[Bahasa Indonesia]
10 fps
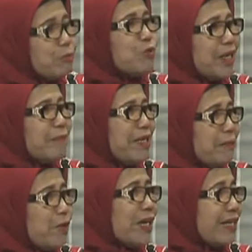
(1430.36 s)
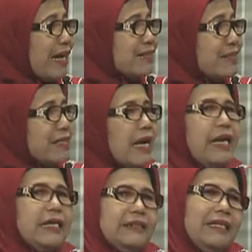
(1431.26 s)
mungkin menimbulkan kasih
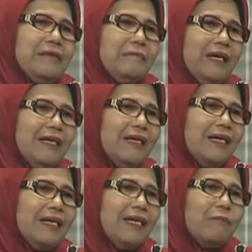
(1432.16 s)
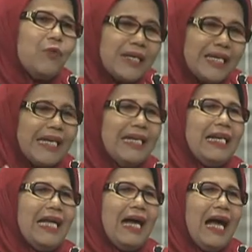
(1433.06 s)
sayang mm -hmm. jadi uh, mungkin
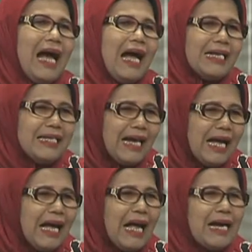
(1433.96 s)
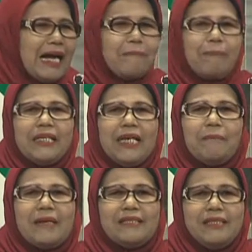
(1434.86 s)
ada anggapan yang
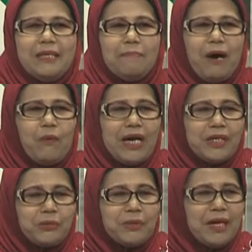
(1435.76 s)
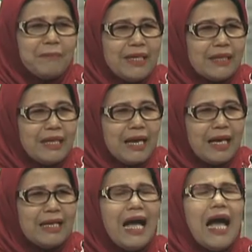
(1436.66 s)
masih dibawa itu yang
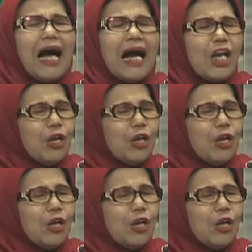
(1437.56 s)
menyatakan kalau